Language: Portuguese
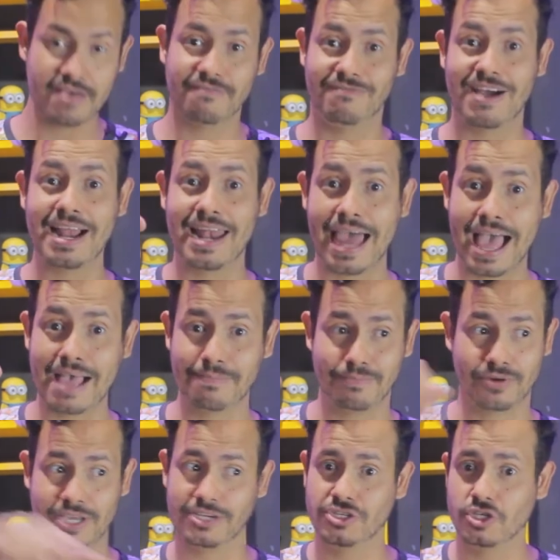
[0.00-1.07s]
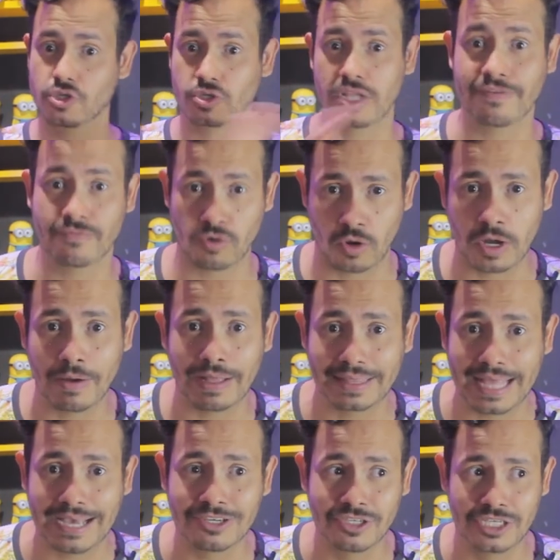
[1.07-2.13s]
Vai lá, porque a gente teve que colocar uma
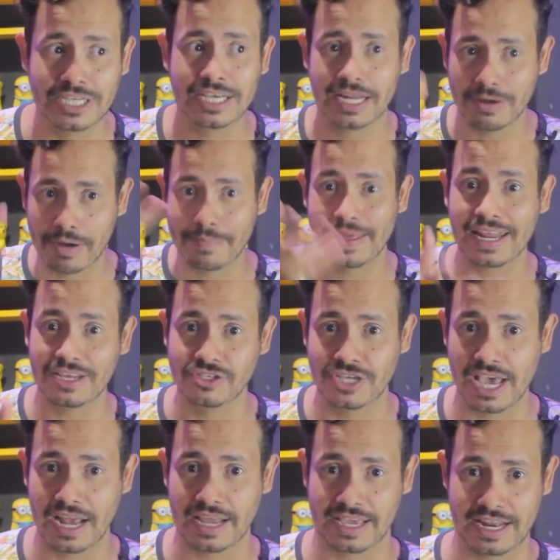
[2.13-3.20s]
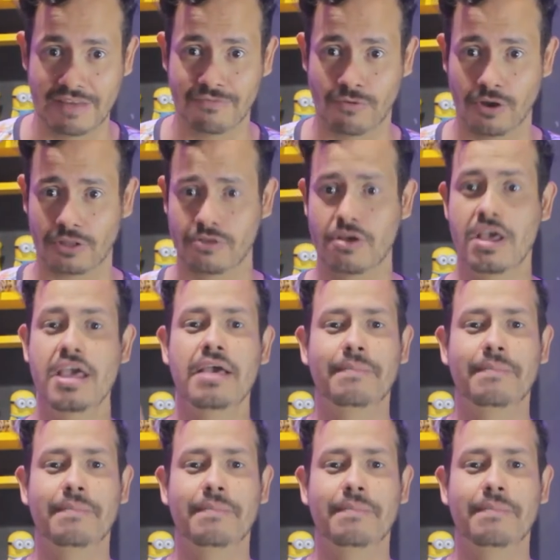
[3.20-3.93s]
tarjinha, né, uma berinjela aqui na foto,